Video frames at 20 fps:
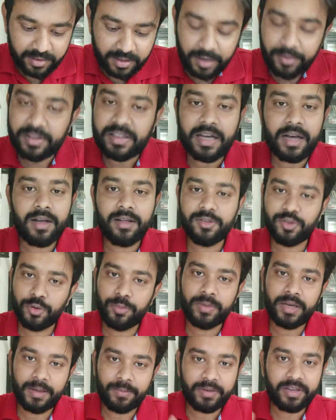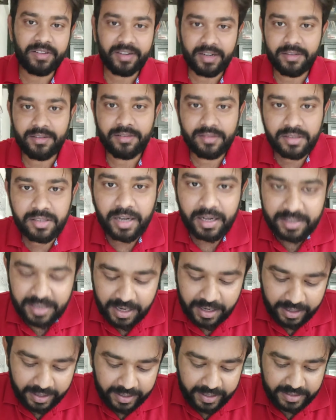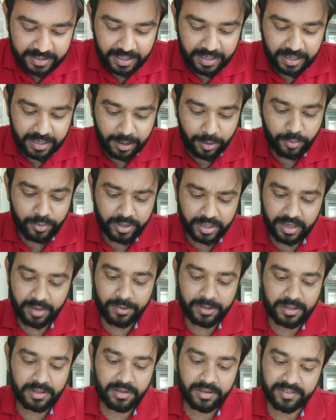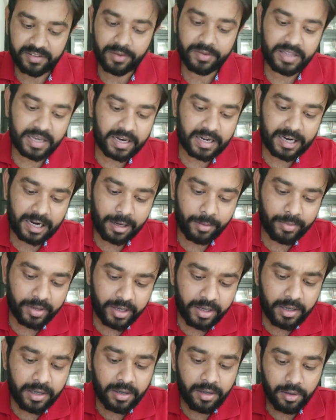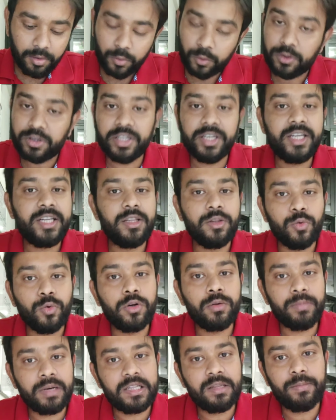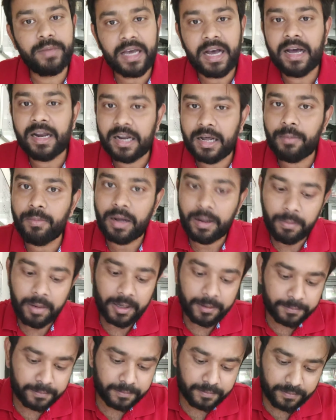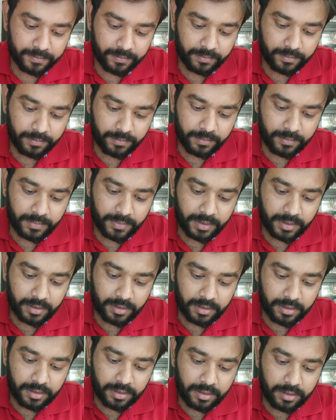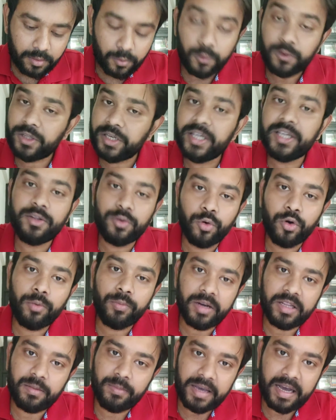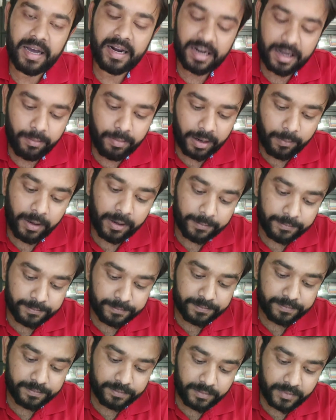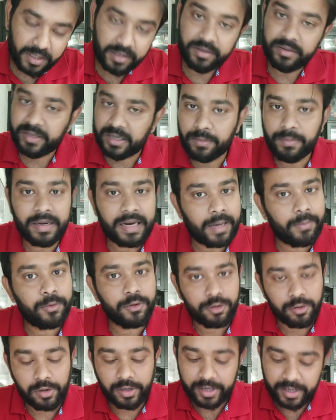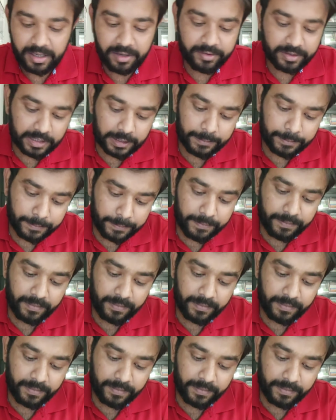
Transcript: कविता जो मैं आपके साथ साझा करने जा रहा हूं ये कवि इस कविता का नाम है उतनी दूर मत ब्याहना बाबा उतनी दूर मत ब्याहना बाबा निर्मला पुतुल की कविता